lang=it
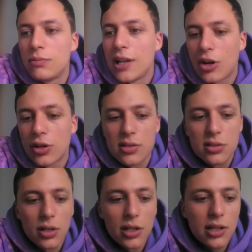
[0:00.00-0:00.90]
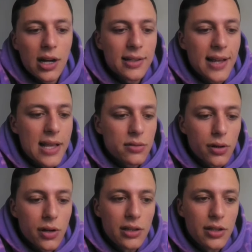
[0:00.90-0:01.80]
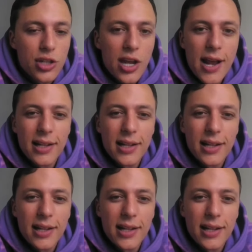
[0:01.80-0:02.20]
della connessione tra la dance floor e il DJ,